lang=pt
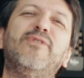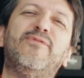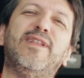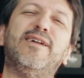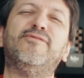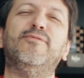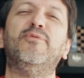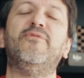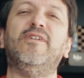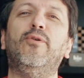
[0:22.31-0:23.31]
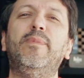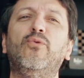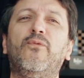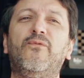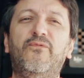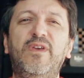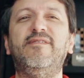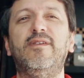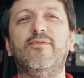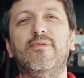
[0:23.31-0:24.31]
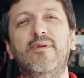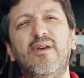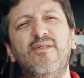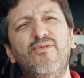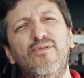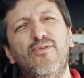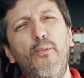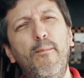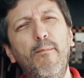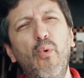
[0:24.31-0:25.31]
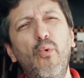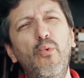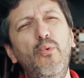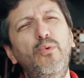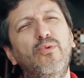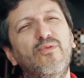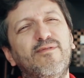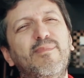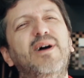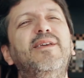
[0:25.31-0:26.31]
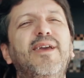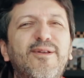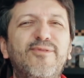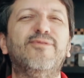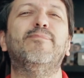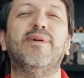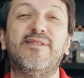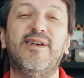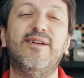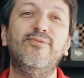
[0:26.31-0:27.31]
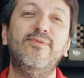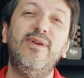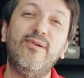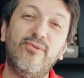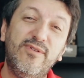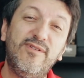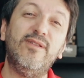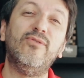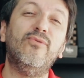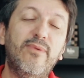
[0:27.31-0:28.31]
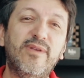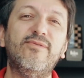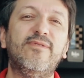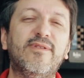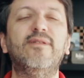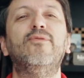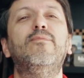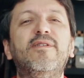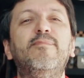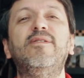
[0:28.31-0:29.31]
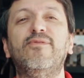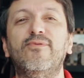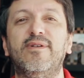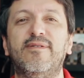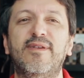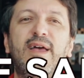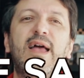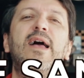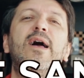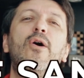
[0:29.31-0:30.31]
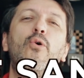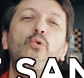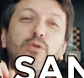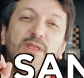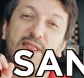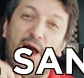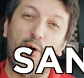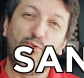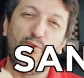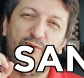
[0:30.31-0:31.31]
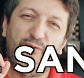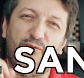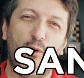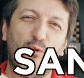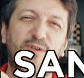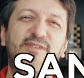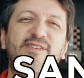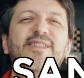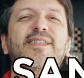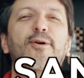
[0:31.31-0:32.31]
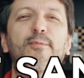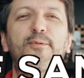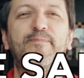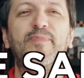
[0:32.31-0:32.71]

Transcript: vai falar sobre um fenômeno físico que assustou muitos marinheiros no passado e continua assustando algumas pessoas o tal do fogo de Santelmo.